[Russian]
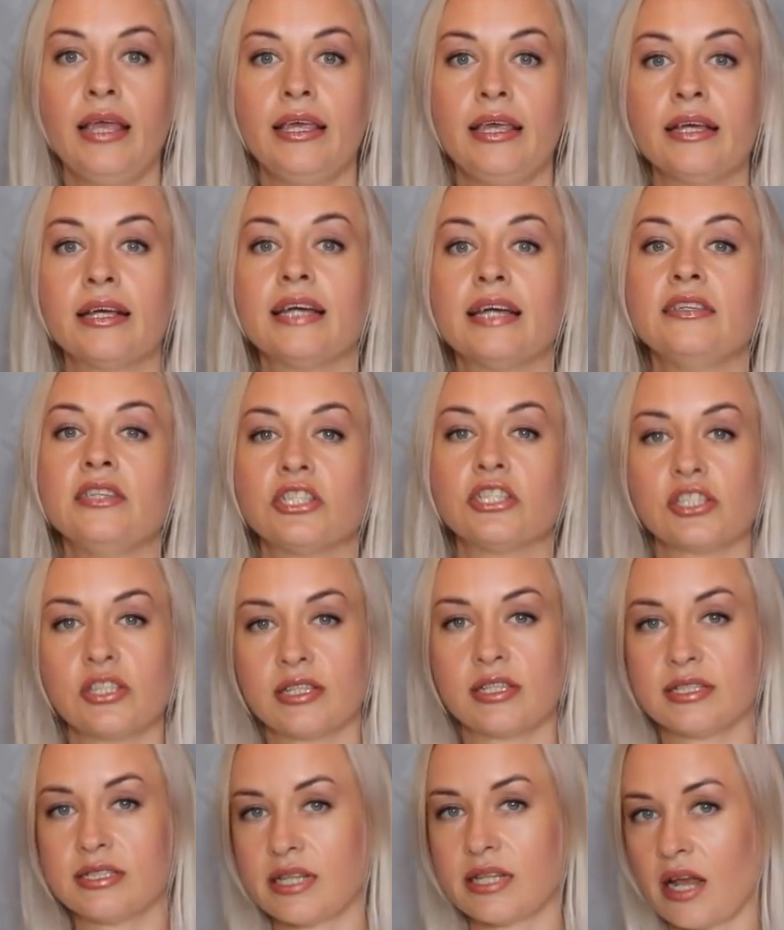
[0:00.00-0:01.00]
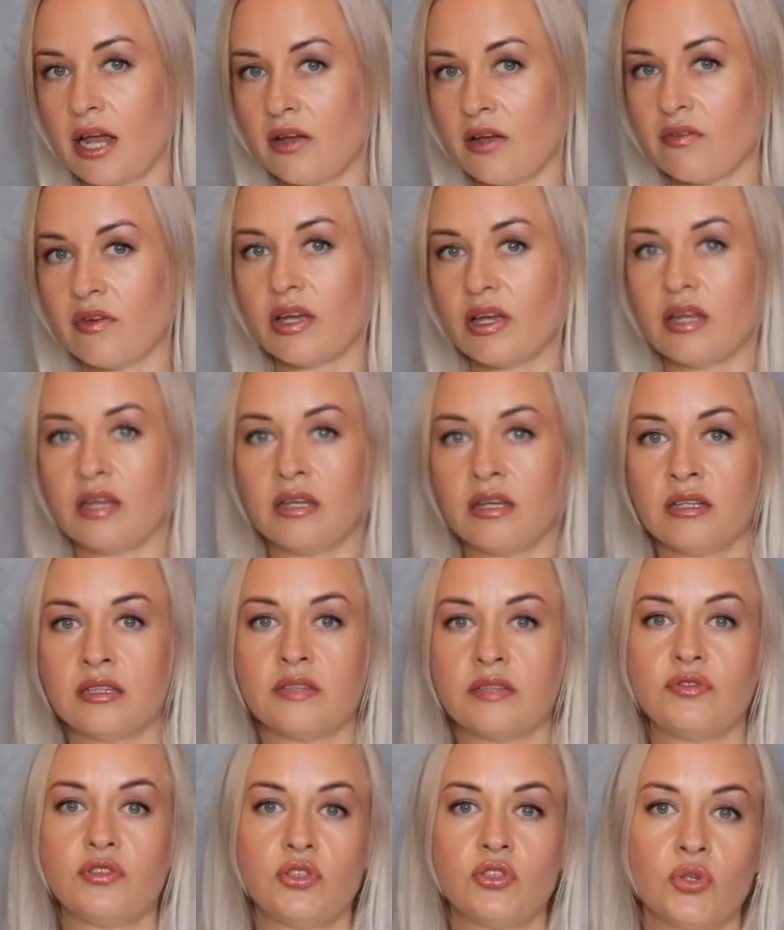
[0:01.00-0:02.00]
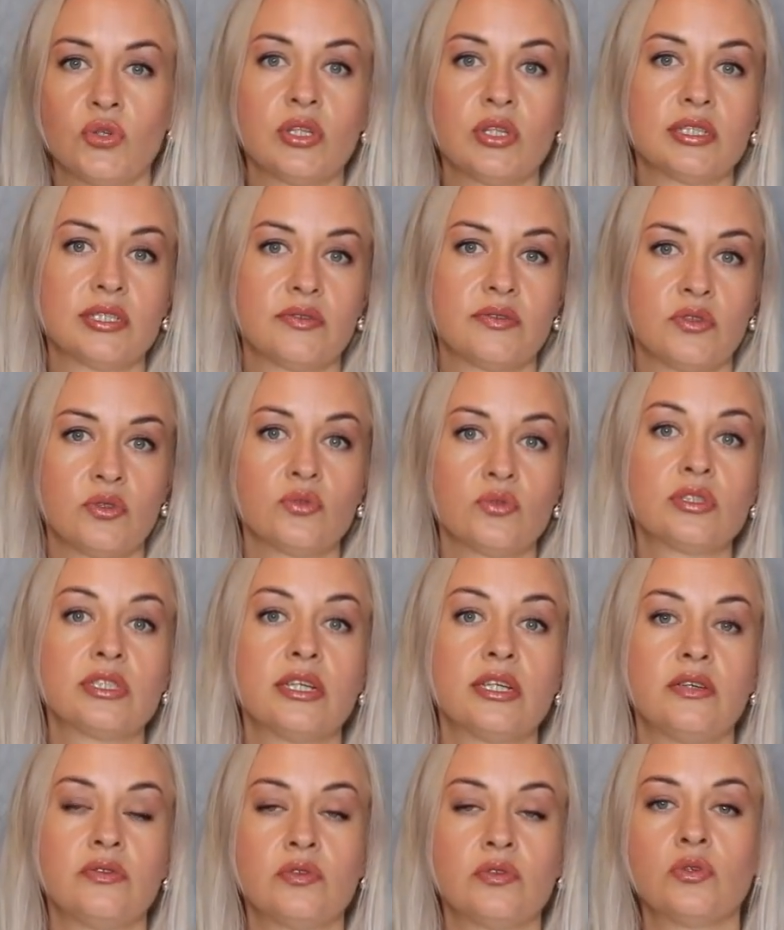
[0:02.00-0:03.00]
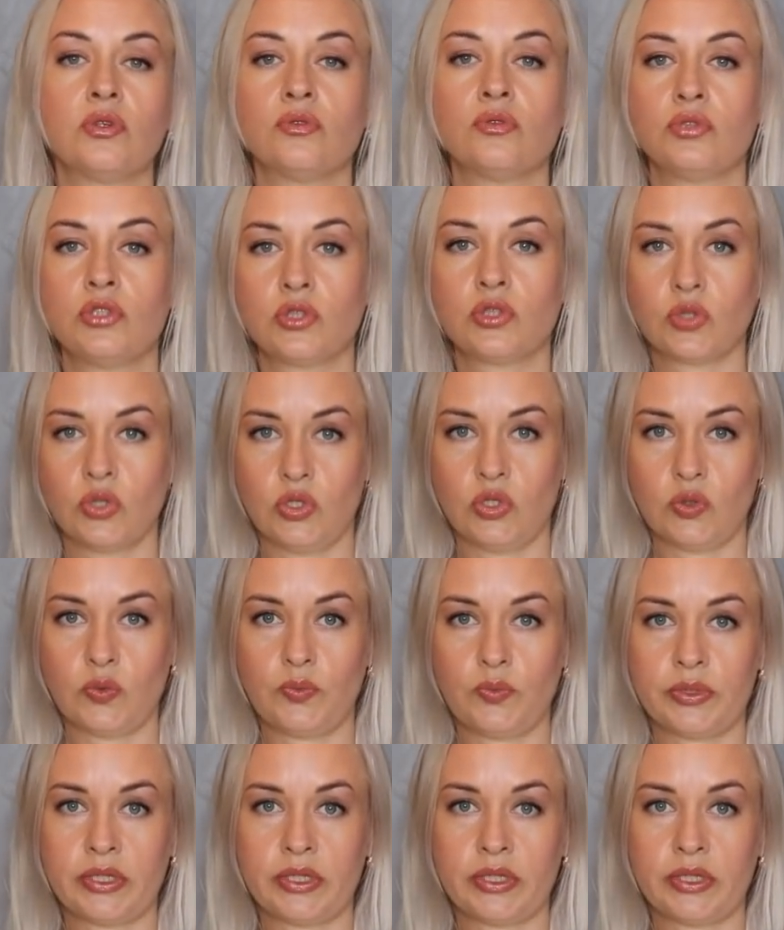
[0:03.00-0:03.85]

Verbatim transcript: И, конечно, настраивая это все на свою целевую аудиторию.